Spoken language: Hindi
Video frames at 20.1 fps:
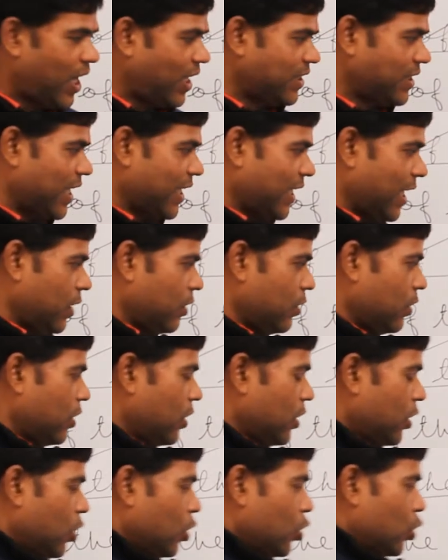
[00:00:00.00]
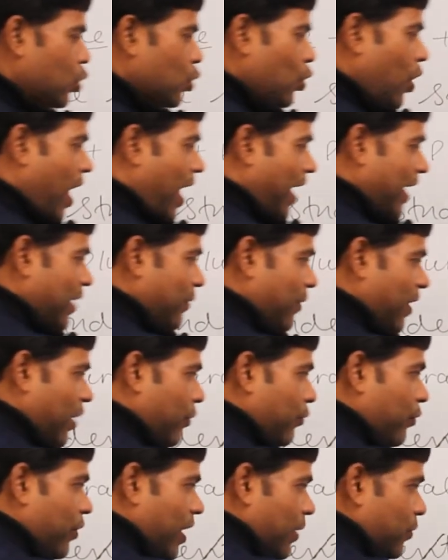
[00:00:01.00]
आ जाएगा तो आने
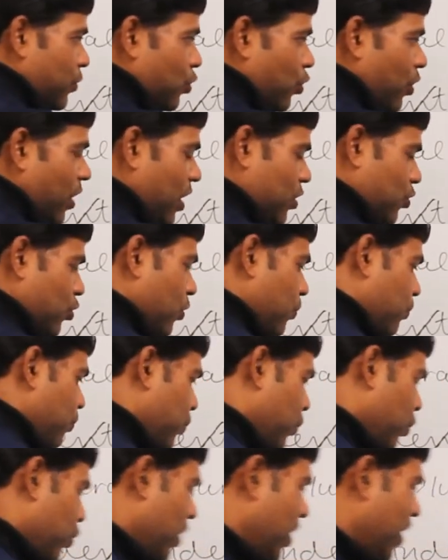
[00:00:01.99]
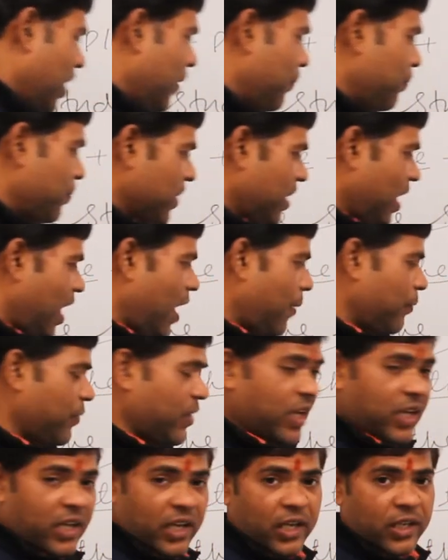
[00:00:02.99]
वाला वर्ब जो होगा सो प्लूरल है यहाँ हम
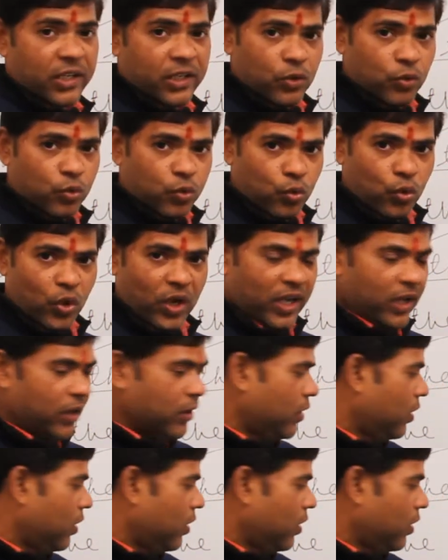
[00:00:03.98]
देख रहे हैं कि हु है